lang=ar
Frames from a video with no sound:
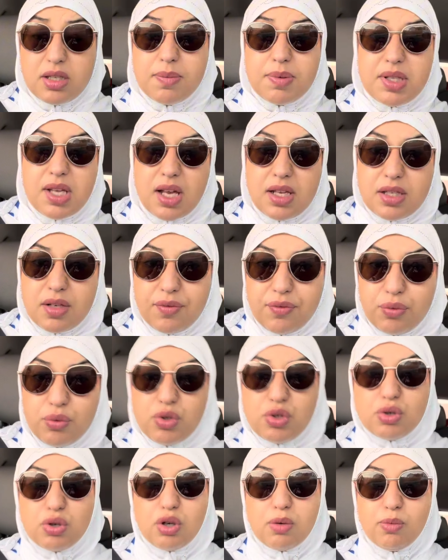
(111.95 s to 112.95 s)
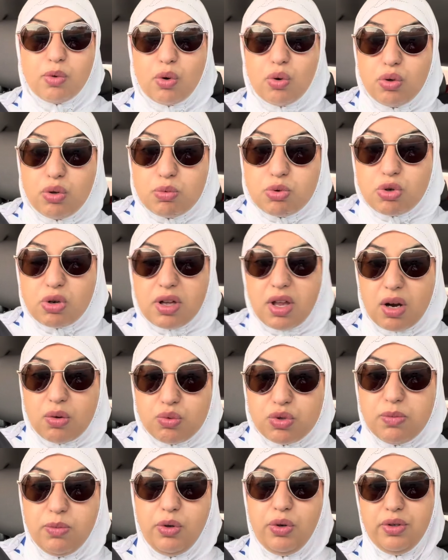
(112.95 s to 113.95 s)
ابتسم في وجههم وقول لهم شكرا
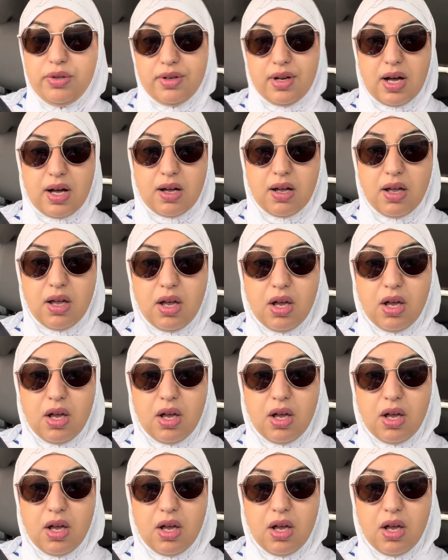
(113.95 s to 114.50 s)
وسمحوا لنا